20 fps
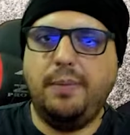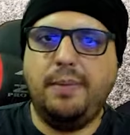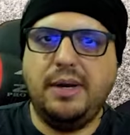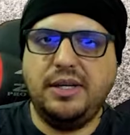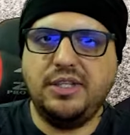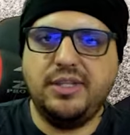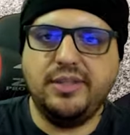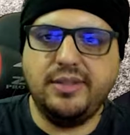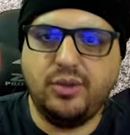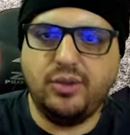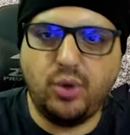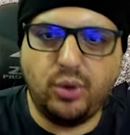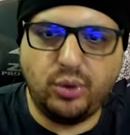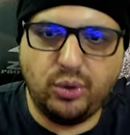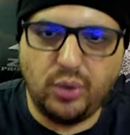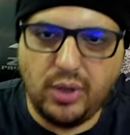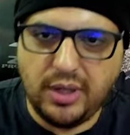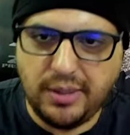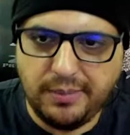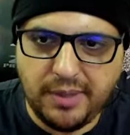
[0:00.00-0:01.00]
başladığınızda çok da
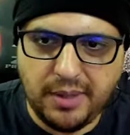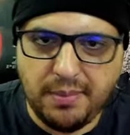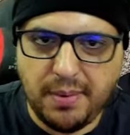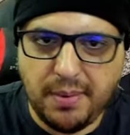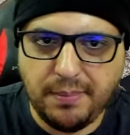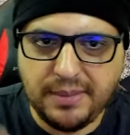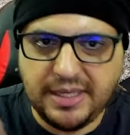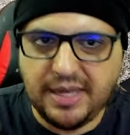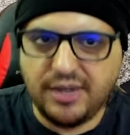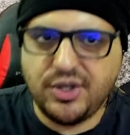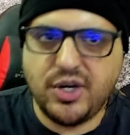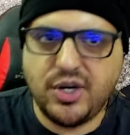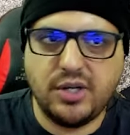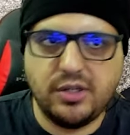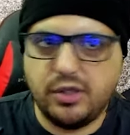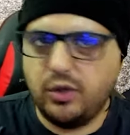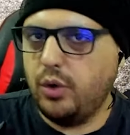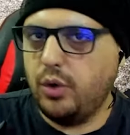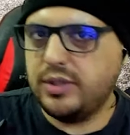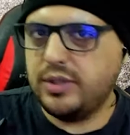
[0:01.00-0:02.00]
öyle aman aman bir
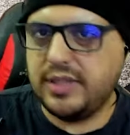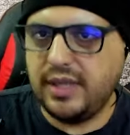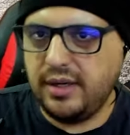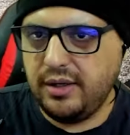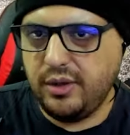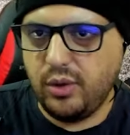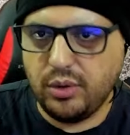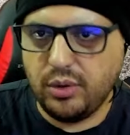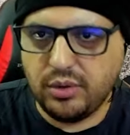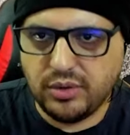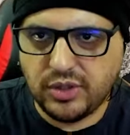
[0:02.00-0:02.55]
gerçekçi görsel yok.